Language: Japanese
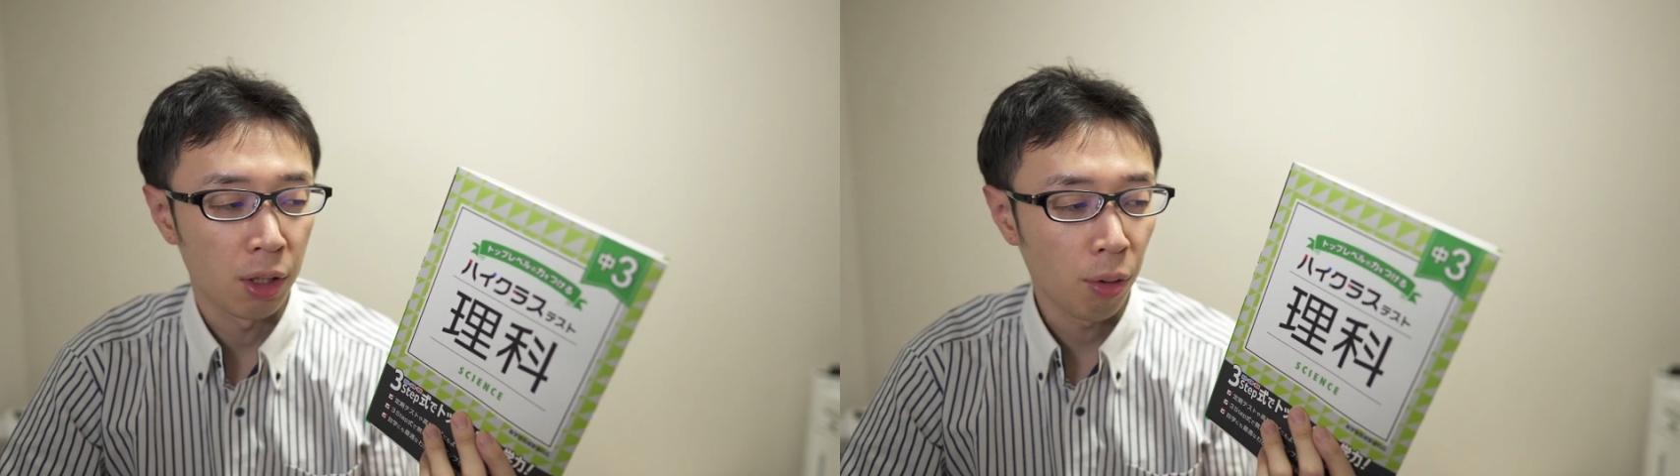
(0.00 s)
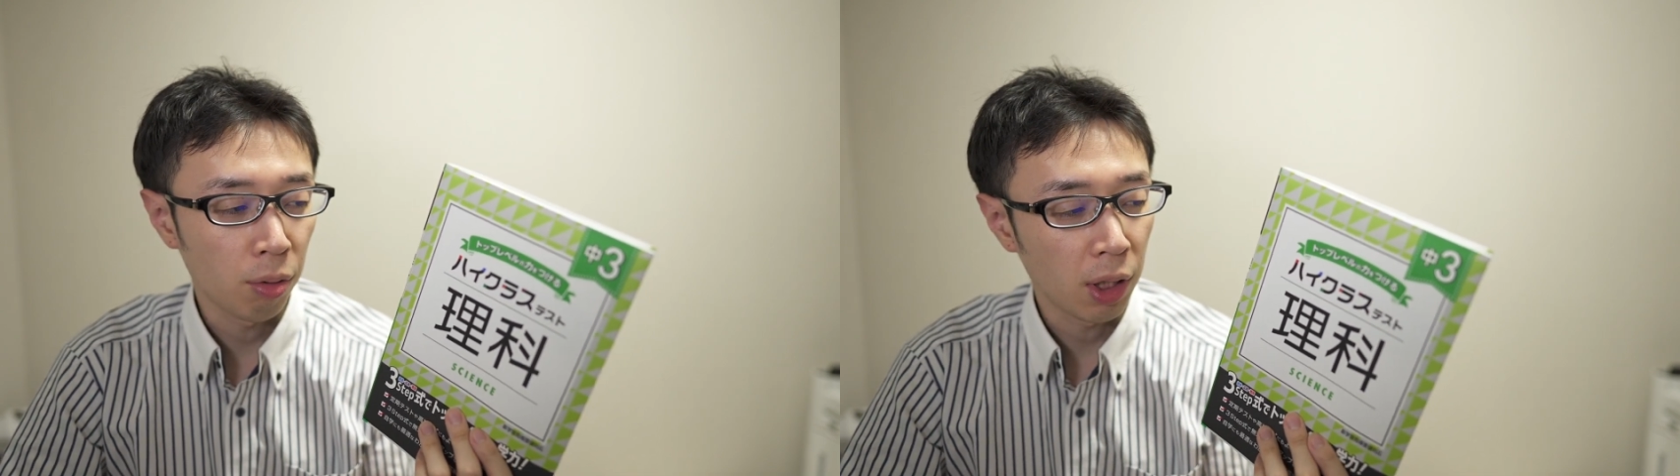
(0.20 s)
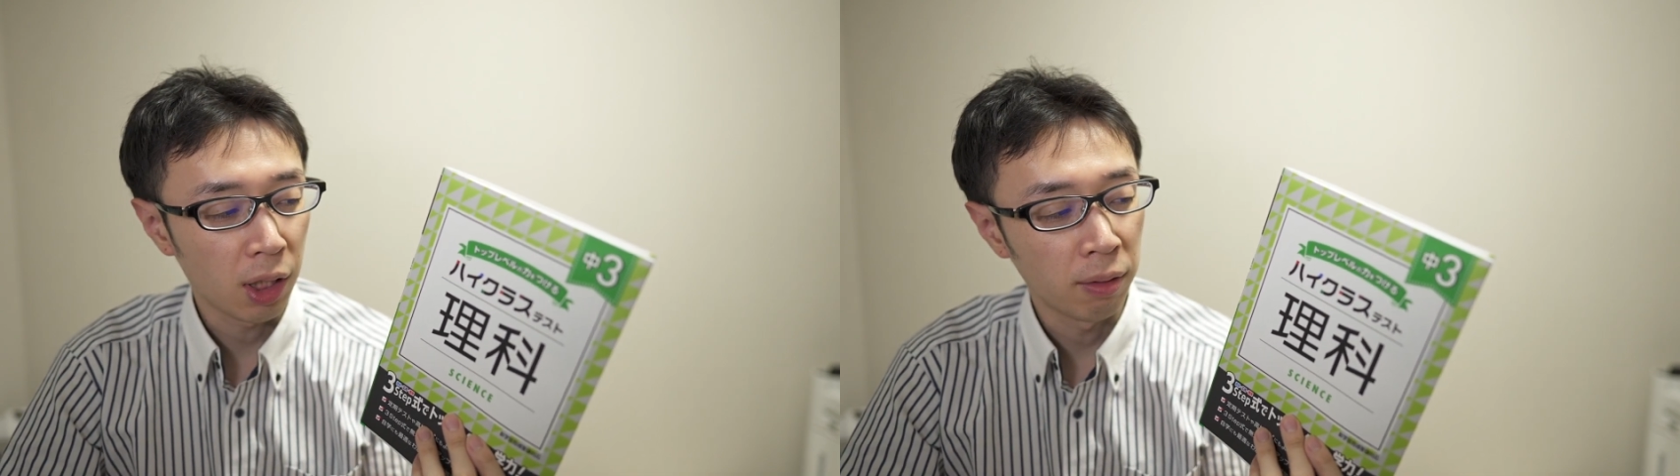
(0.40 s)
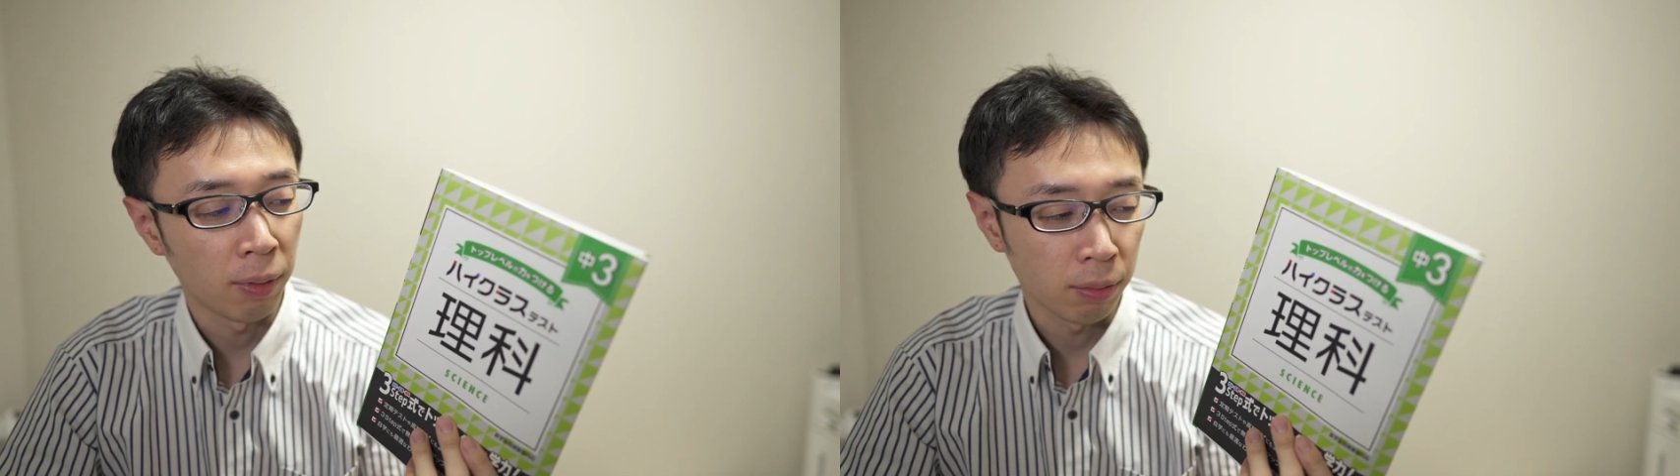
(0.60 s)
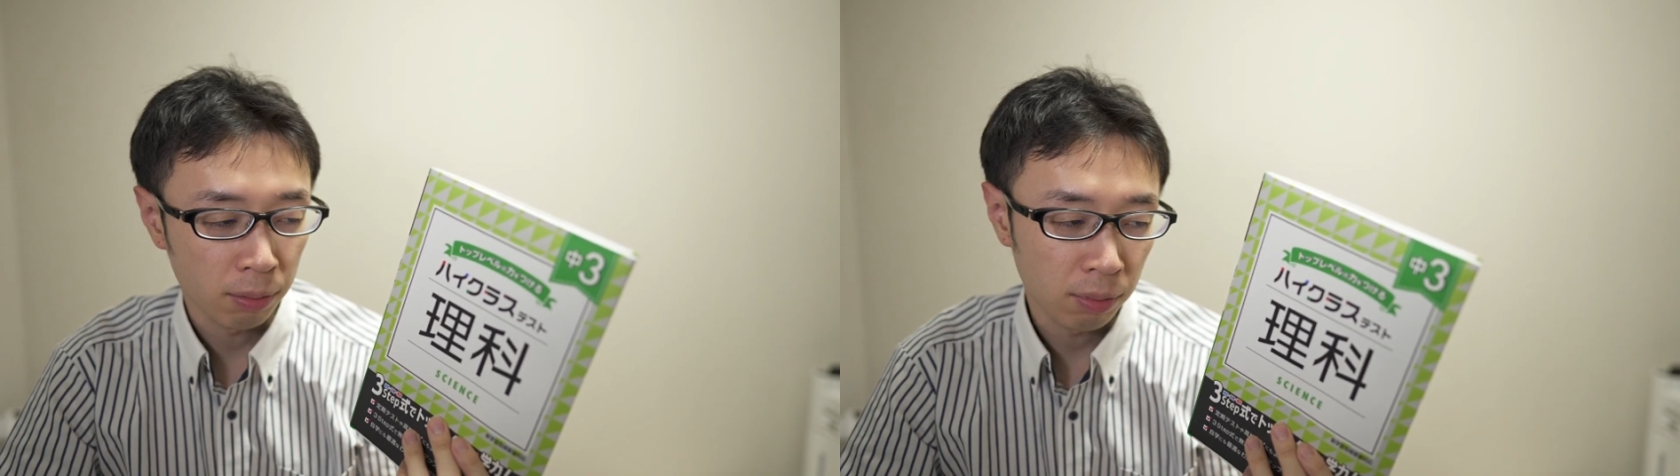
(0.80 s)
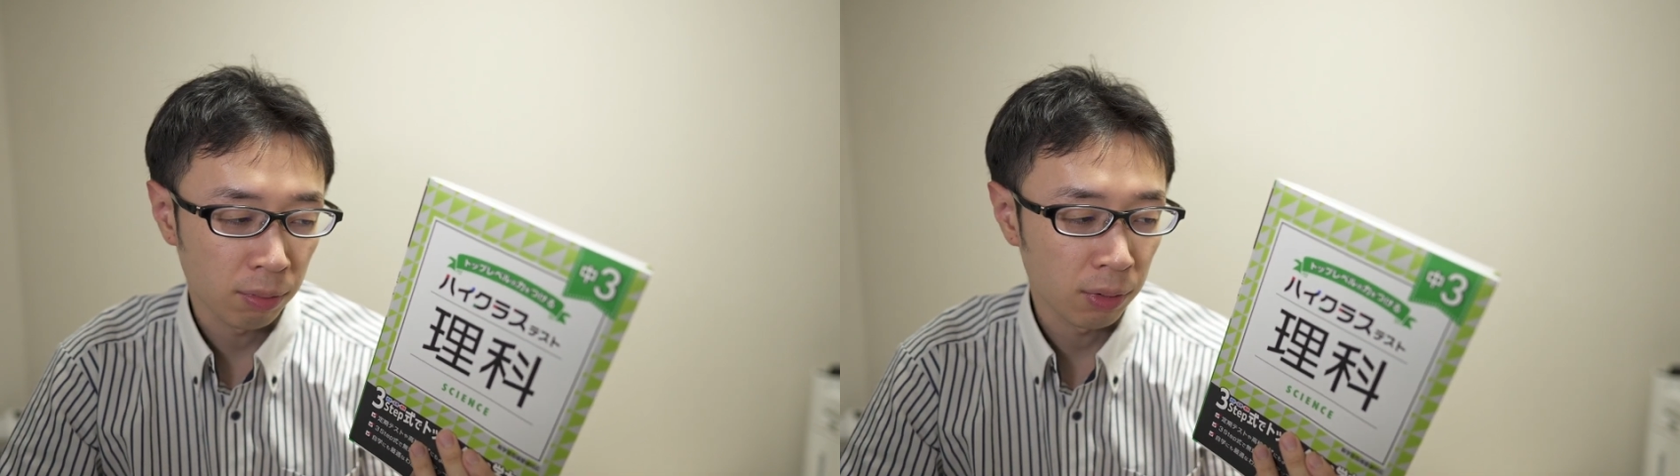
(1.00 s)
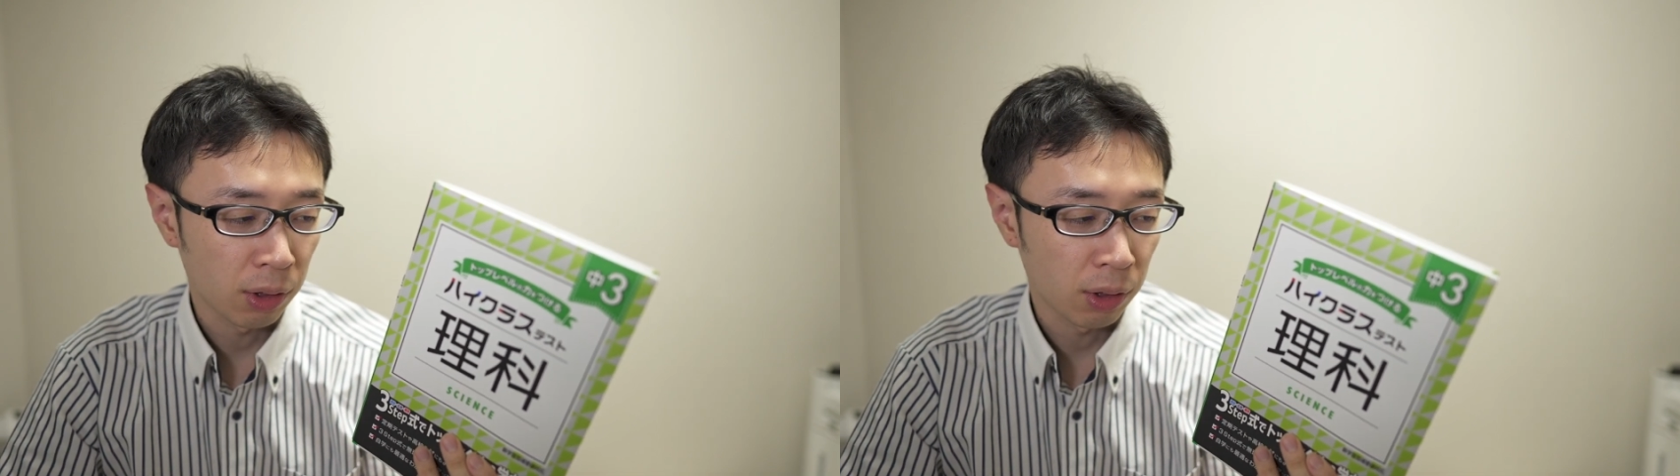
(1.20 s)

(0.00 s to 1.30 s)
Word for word: 量的にもうー